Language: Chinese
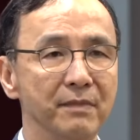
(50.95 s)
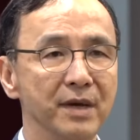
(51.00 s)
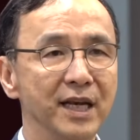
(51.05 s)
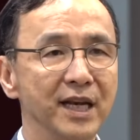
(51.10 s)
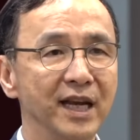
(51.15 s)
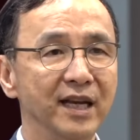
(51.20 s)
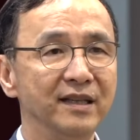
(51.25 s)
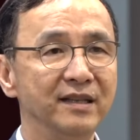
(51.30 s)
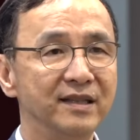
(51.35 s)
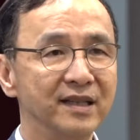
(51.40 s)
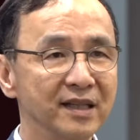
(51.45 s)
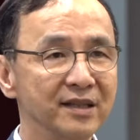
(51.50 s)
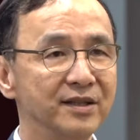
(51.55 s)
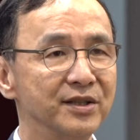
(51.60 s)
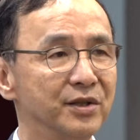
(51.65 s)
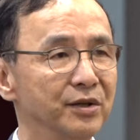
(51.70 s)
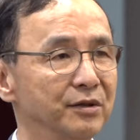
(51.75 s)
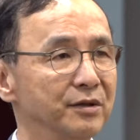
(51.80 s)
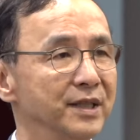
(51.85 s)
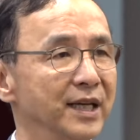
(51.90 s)
明年这个
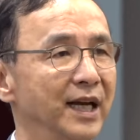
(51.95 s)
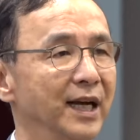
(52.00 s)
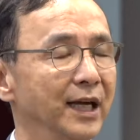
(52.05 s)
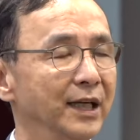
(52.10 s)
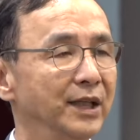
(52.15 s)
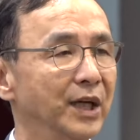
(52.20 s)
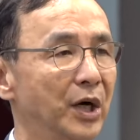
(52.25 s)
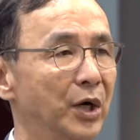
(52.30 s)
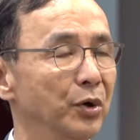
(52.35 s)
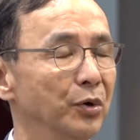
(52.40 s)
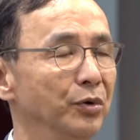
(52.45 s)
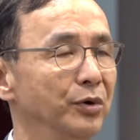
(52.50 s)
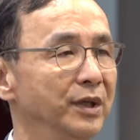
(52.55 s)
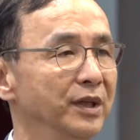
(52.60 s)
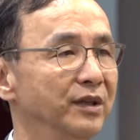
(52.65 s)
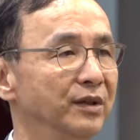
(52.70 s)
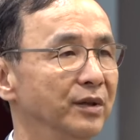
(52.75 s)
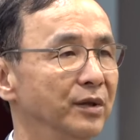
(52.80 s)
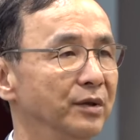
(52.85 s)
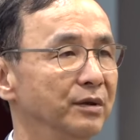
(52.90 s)
时候再来讨论
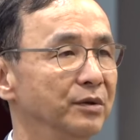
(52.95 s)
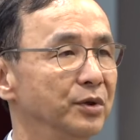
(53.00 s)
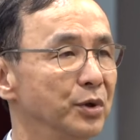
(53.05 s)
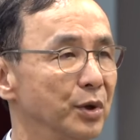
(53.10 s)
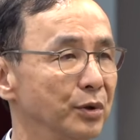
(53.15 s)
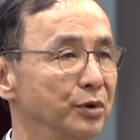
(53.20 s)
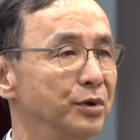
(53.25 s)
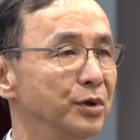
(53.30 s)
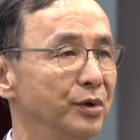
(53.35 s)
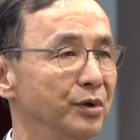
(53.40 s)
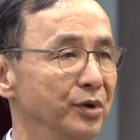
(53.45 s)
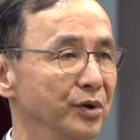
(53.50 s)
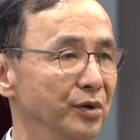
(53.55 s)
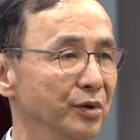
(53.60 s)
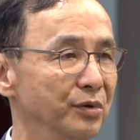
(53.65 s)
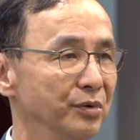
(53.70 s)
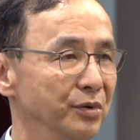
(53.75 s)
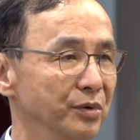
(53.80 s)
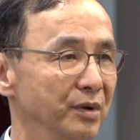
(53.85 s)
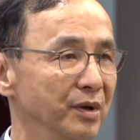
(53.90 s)
都绰绰有
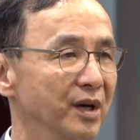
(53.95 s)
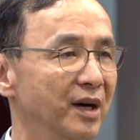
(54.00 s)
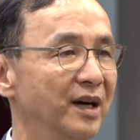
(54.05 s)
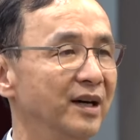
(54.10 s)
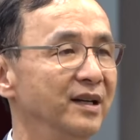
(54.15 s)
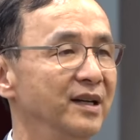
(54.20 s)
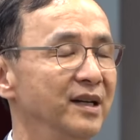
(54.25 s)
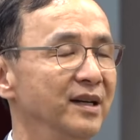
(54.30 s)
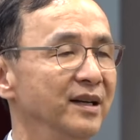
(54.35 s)
余啊。